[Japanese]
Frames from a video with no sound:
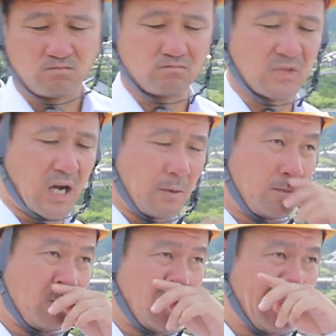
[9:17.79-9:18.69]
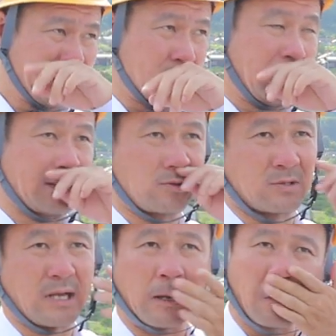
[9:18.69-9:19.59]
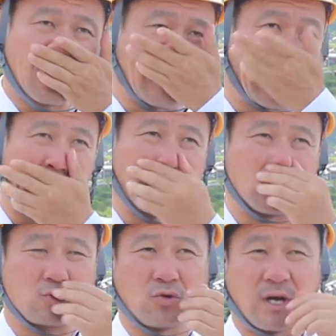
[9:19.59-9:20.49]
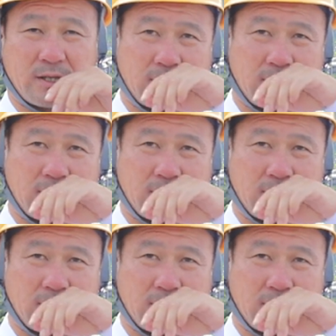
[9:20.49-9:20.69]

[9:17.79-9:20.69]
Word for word: うん、だからもうまずはそんなこと考えない、人手一人親方